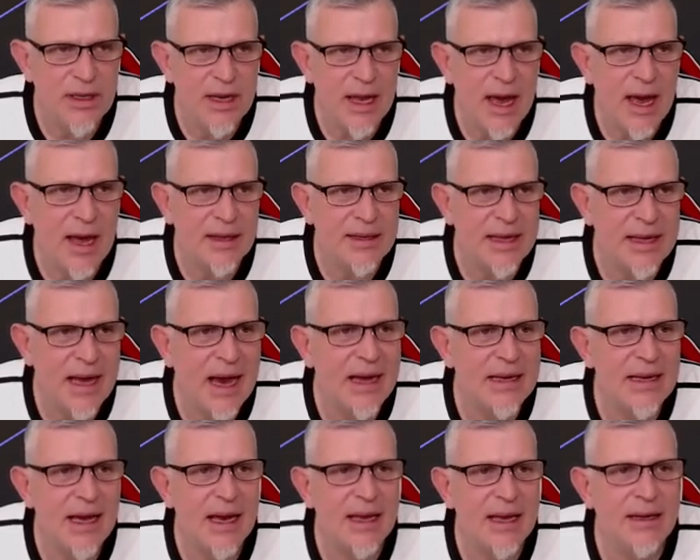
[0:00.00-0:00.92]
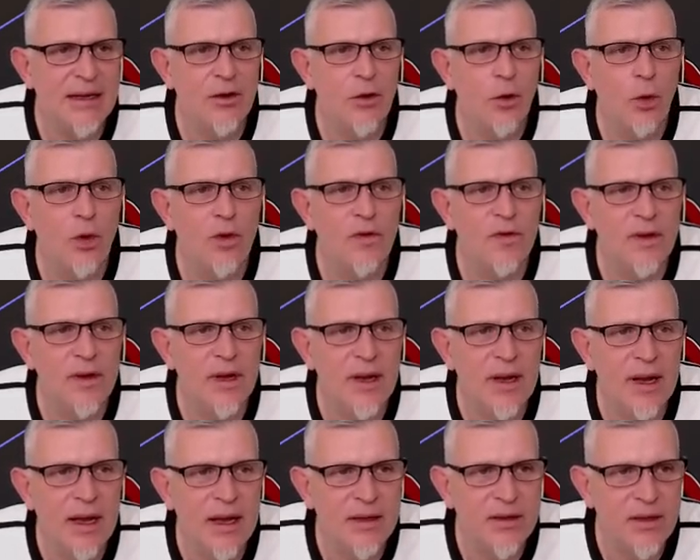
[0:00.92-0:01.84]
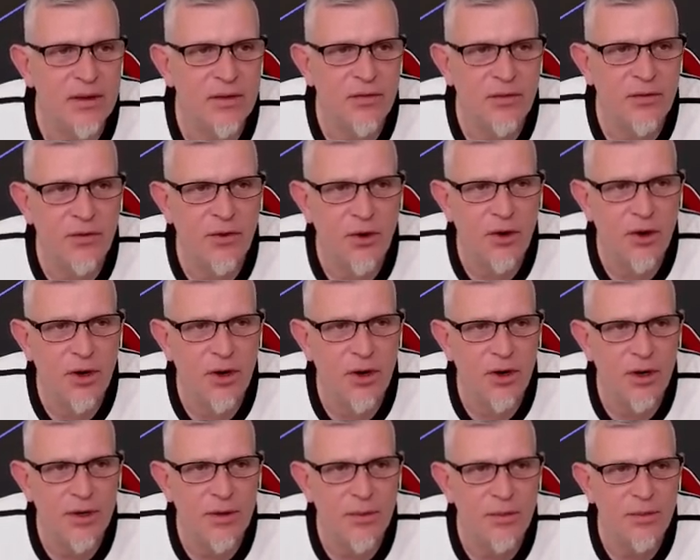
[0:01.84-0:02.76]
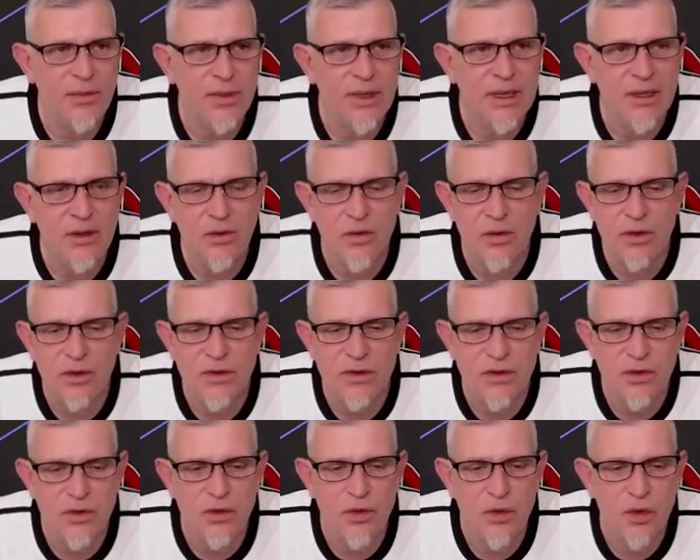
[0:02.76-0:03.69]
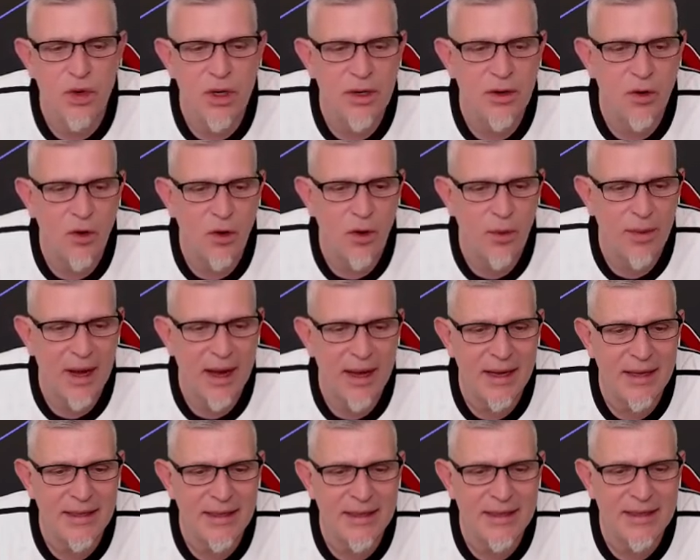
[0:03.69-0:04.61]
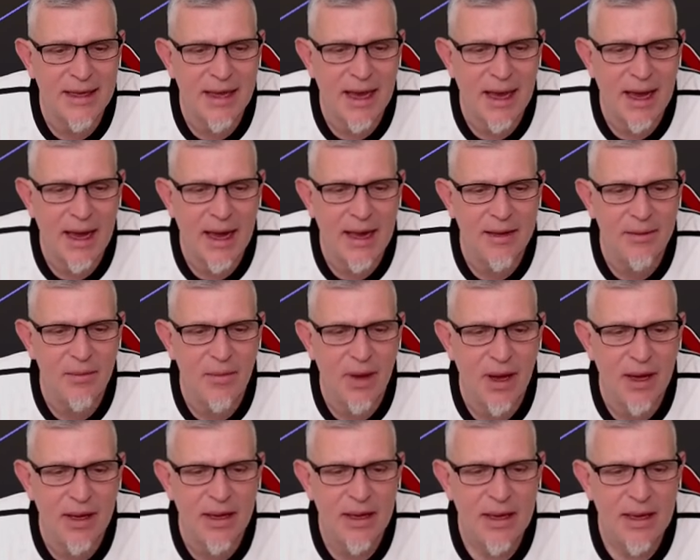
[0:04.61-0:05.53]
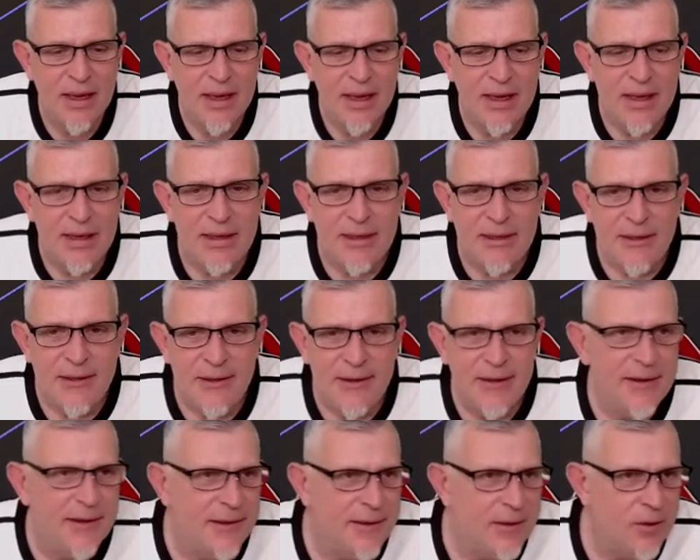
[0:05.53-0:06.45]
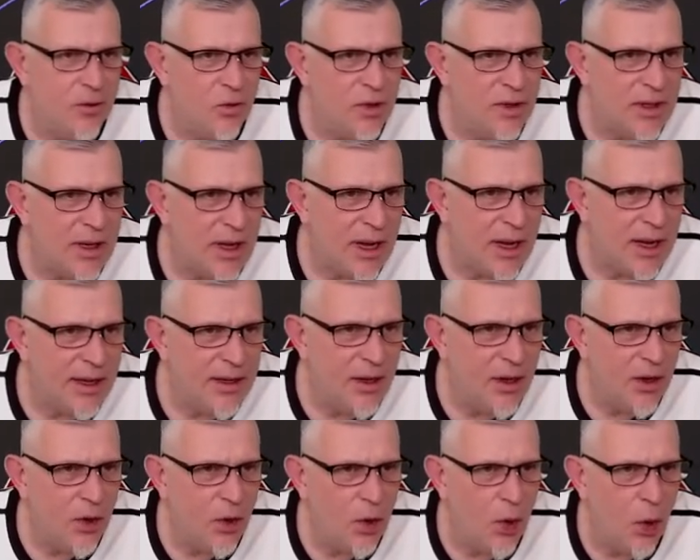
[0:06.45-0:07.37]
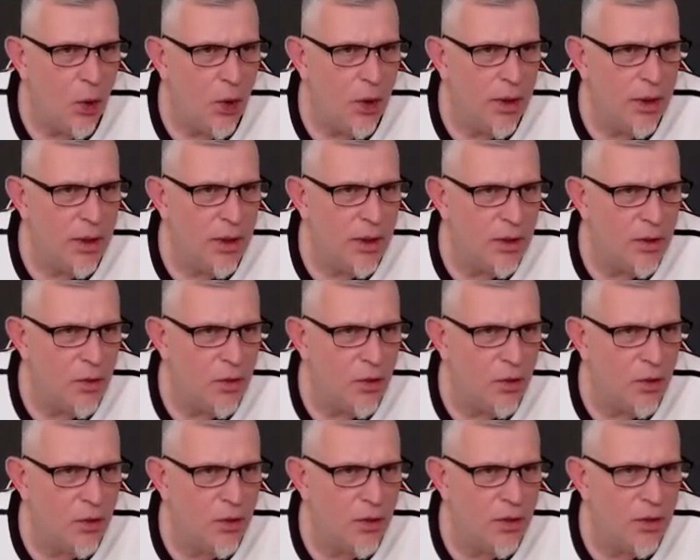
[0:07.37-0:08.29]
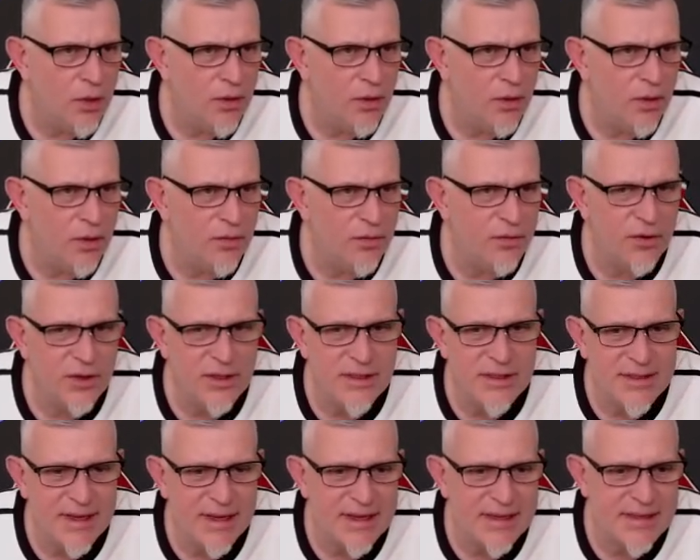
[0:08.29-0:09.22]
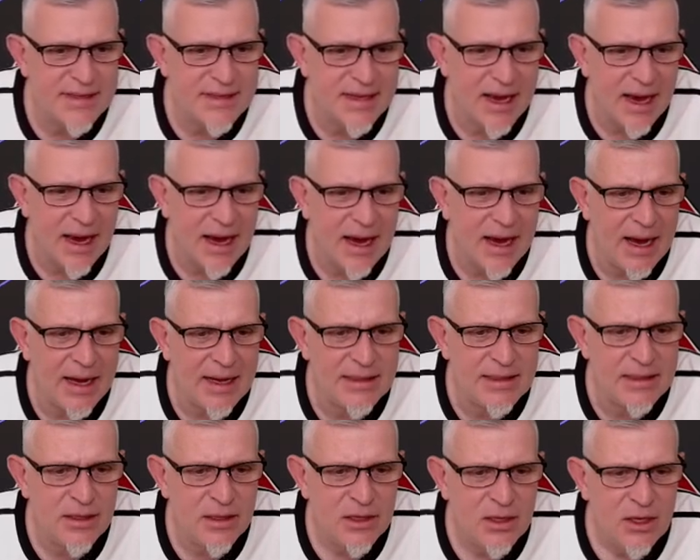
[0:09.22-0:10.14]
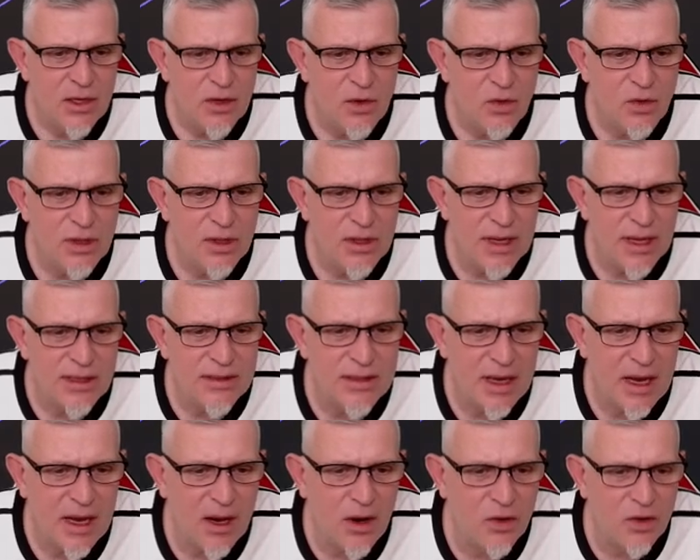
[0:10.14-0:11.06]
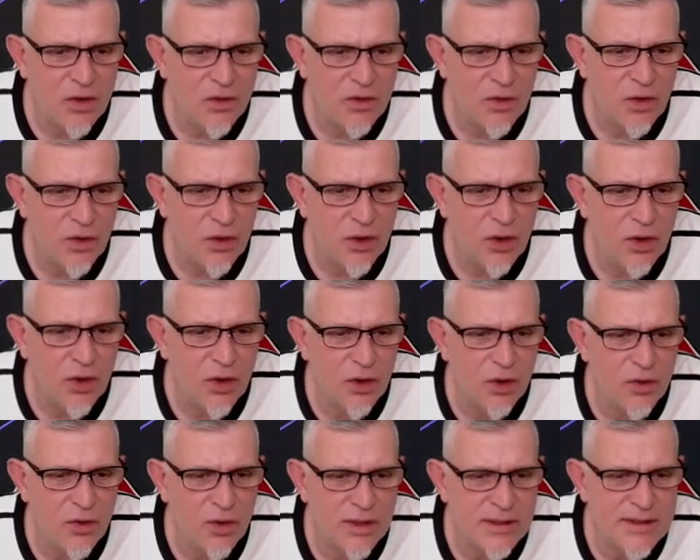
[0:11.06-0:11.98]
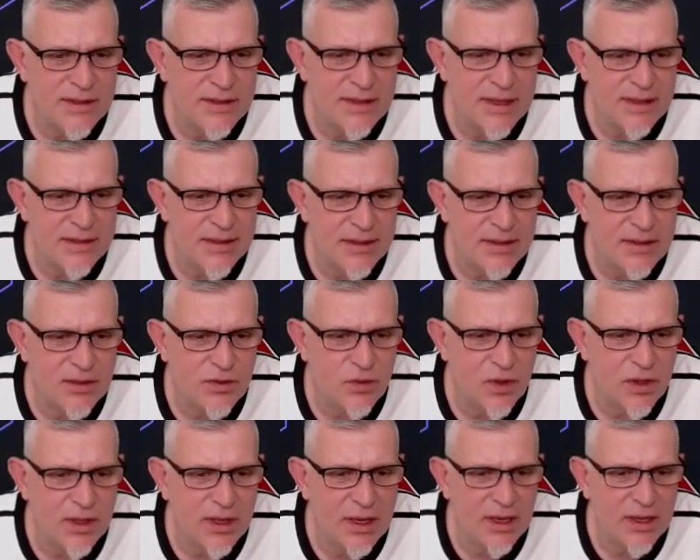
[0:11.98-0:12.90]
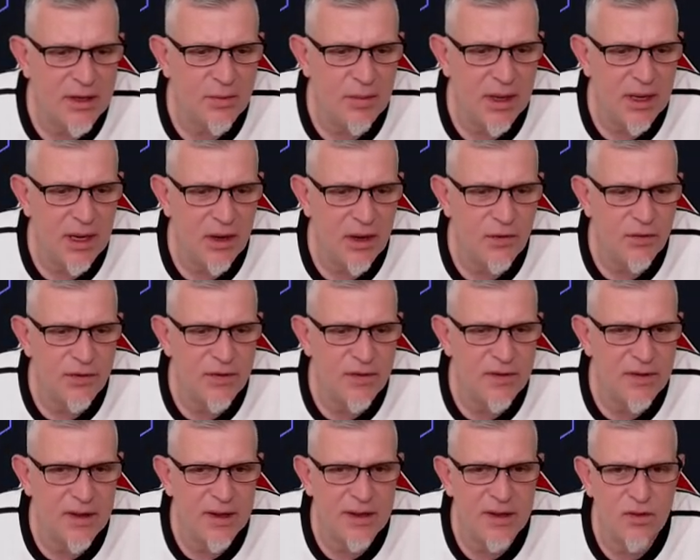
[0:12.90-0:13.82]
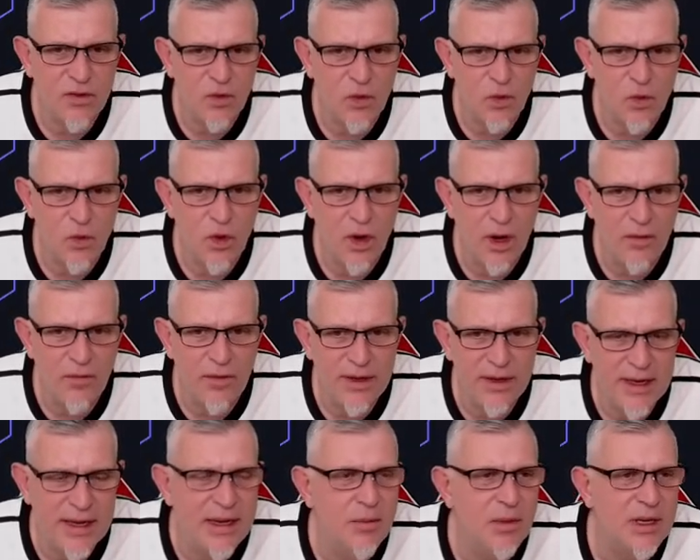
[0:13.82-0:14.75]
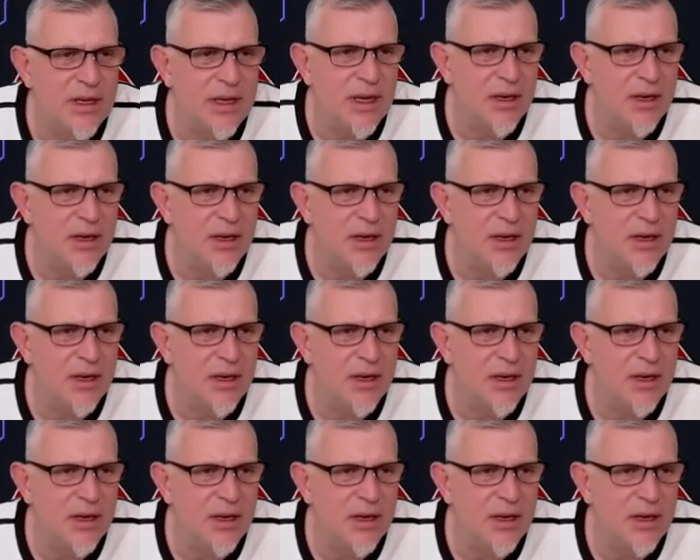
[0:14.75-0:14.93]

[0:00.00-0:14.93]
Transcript: Er, äh, da hat er eine Größenklasse von minus 0,3 Mach äh, und eine Höhe oh, von 6 Grad und das auch so kurz nach 6 Uhr, gehe ich mal auf 6 Uhr, wenn der Himmel da